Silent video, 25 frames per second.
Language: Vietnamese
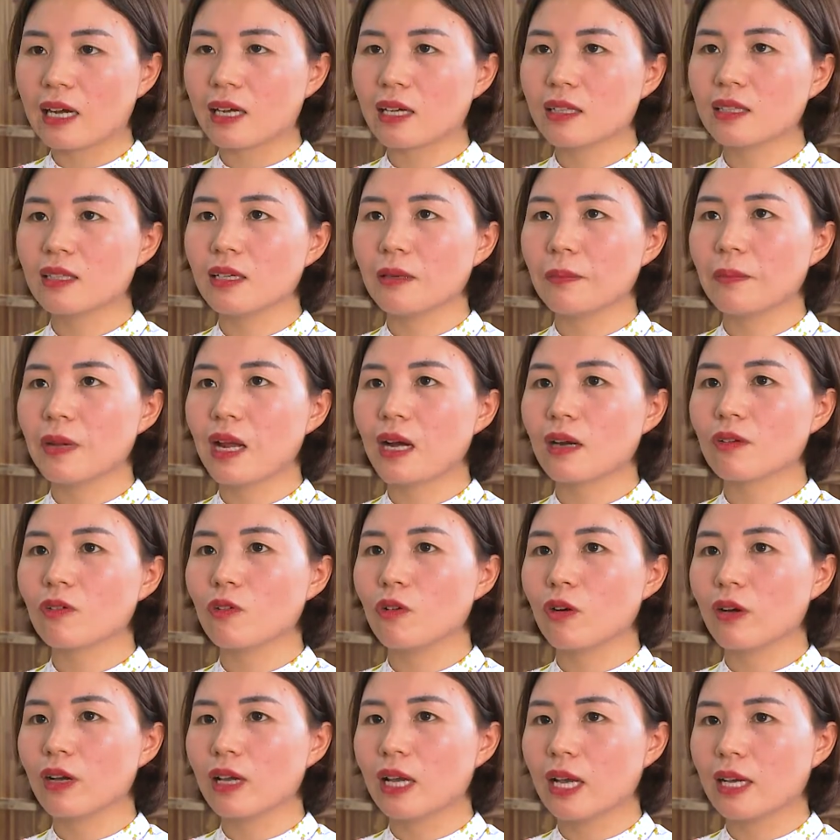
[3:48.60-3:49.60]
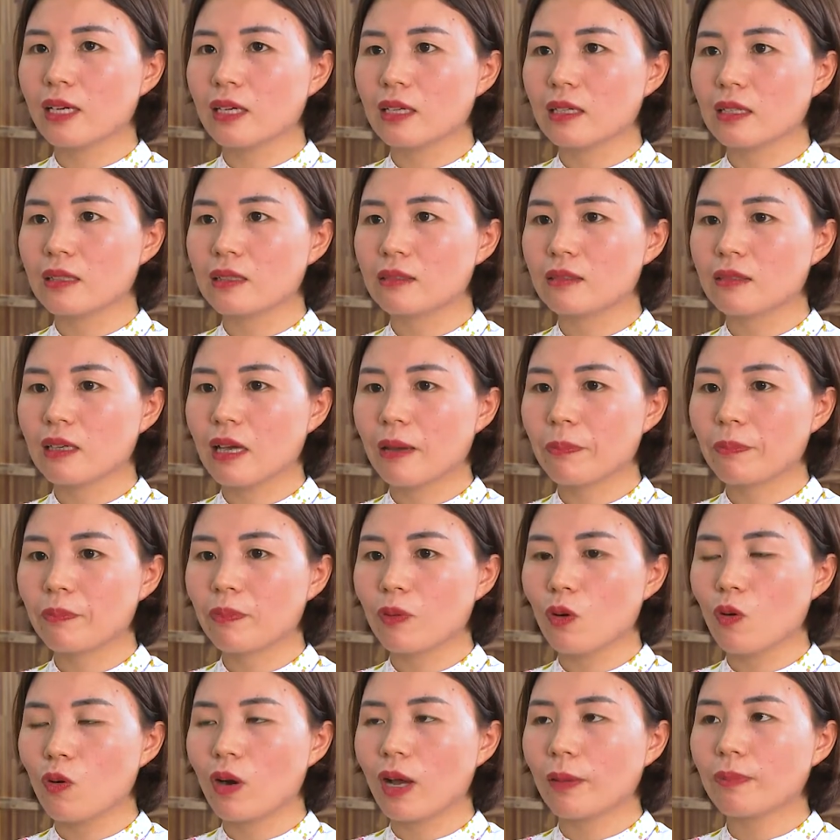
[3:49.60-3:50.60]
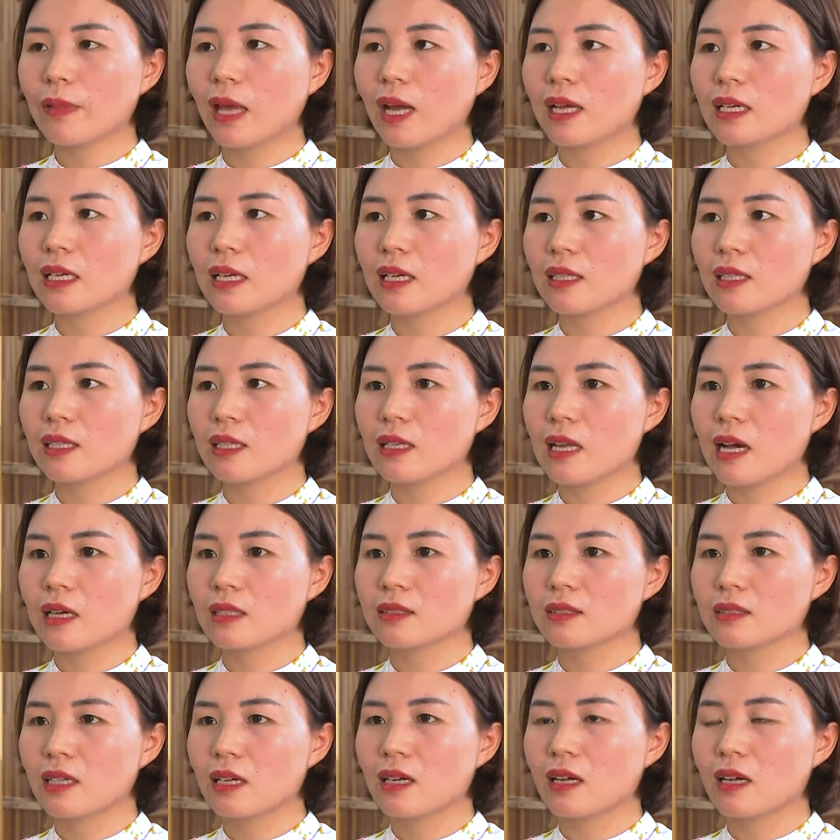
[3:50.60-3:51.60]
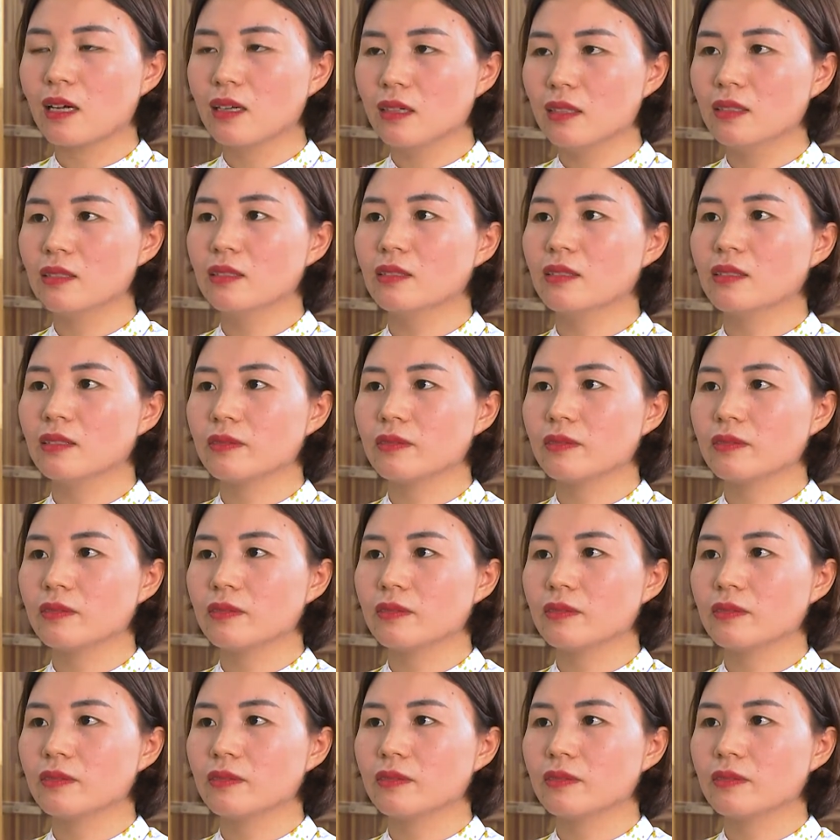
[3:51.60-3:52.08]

Cái tiềm năng của cái ngành ghép gỗ ghép thanh này thì đang rất là lớn,